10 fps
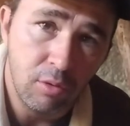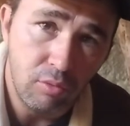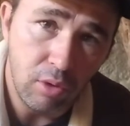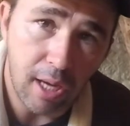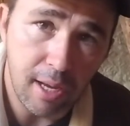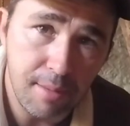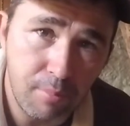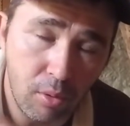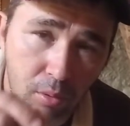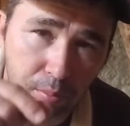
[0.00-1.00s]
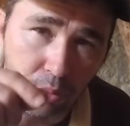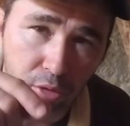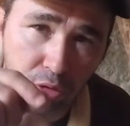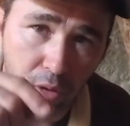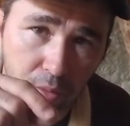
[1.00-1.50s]
fui lá e
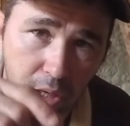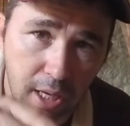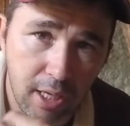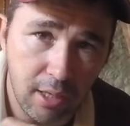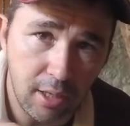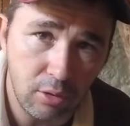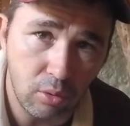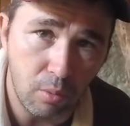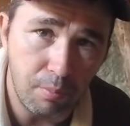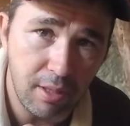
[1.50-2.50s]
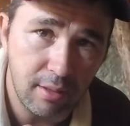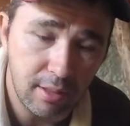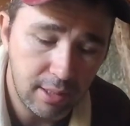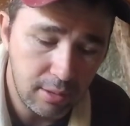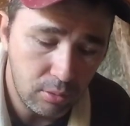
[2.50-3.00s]
pus só no carreirinho ali do cupim,
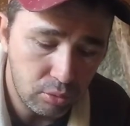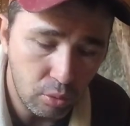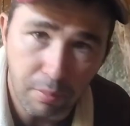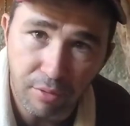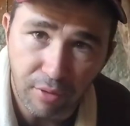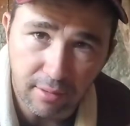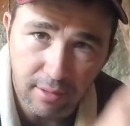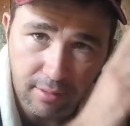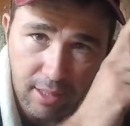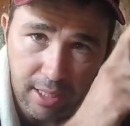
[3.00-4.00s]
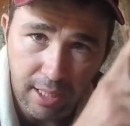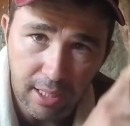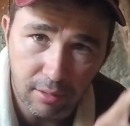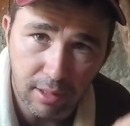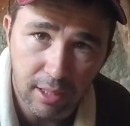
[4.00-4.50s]
que os cupim faz com esse
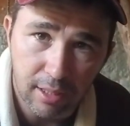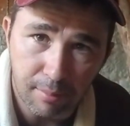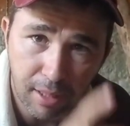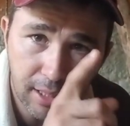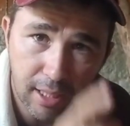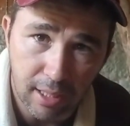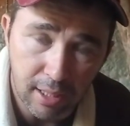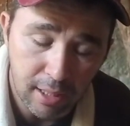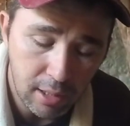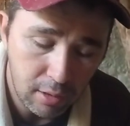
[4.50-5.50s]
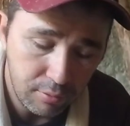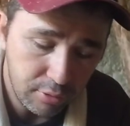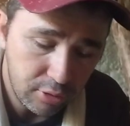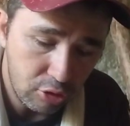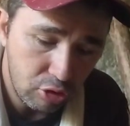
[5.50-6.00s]
carreirinho, né, na madeira.
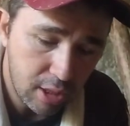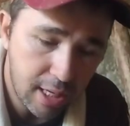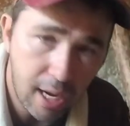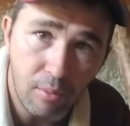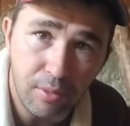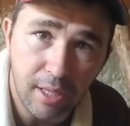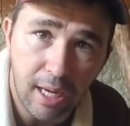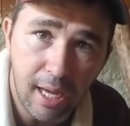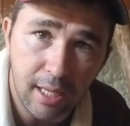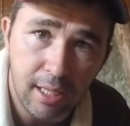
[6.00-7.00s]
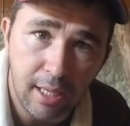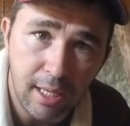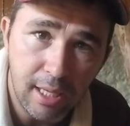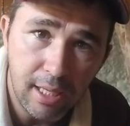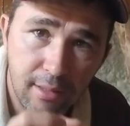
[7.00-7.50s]
Você tira com a unha lá,
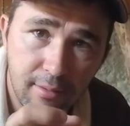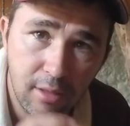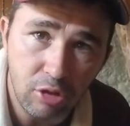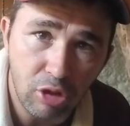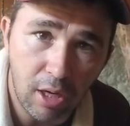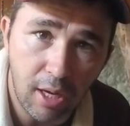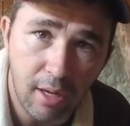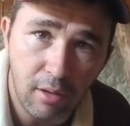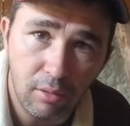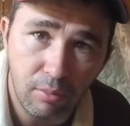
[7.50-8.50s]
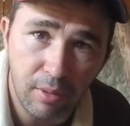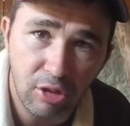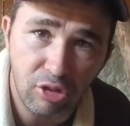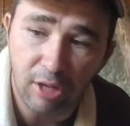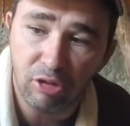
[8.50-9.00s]
esguicha lá, uma
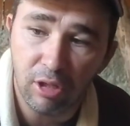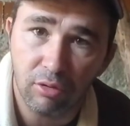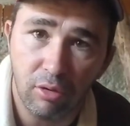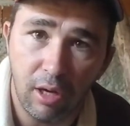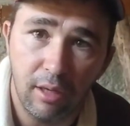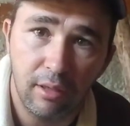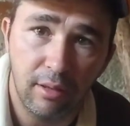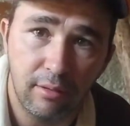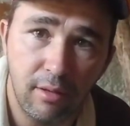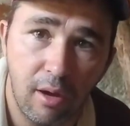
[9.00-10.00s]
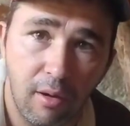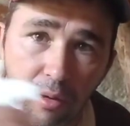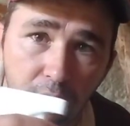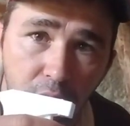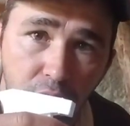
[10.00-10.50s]
guichadinha só, assim ó,
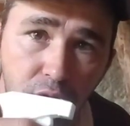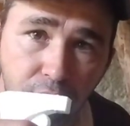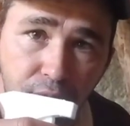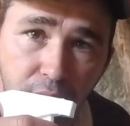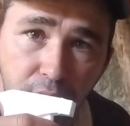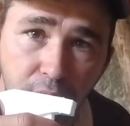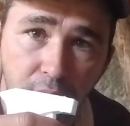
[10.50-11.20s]
tchuf,